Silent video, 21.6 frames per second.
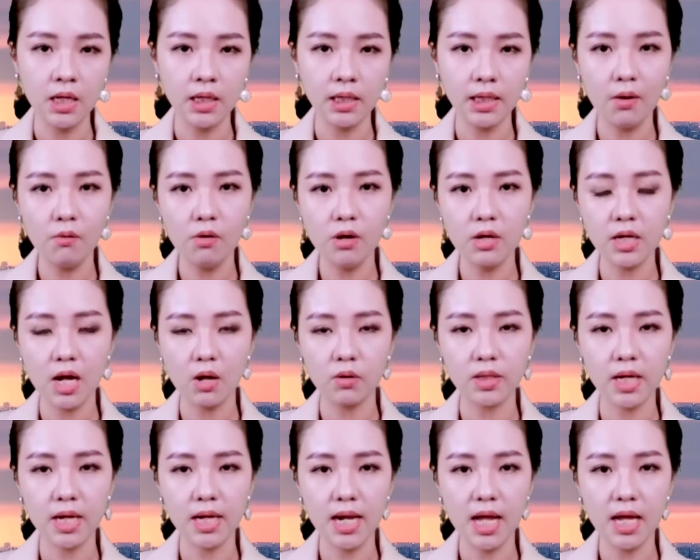cao hơn gạo
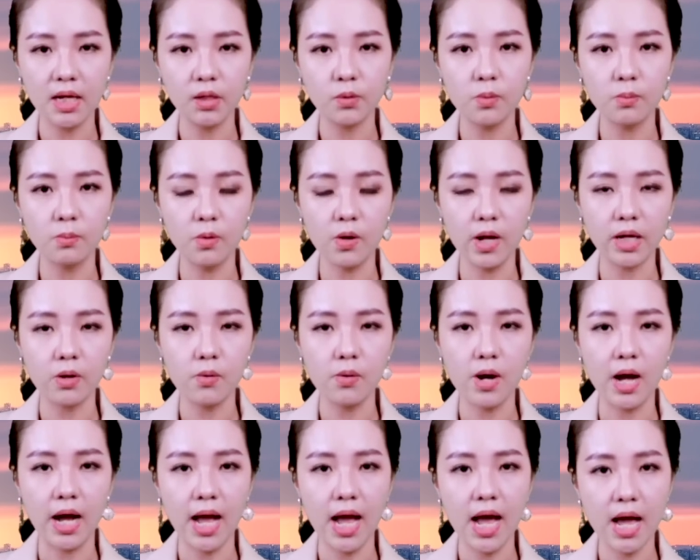Thái Lan cùng loại
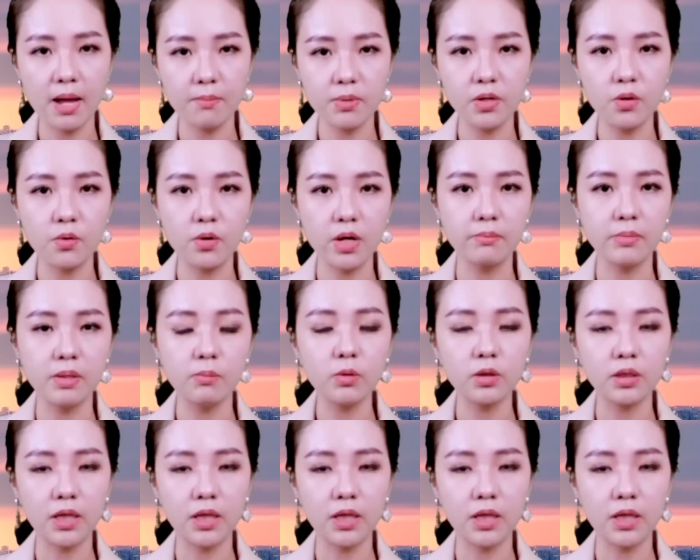khoảng hai mươi đô la Mỹ một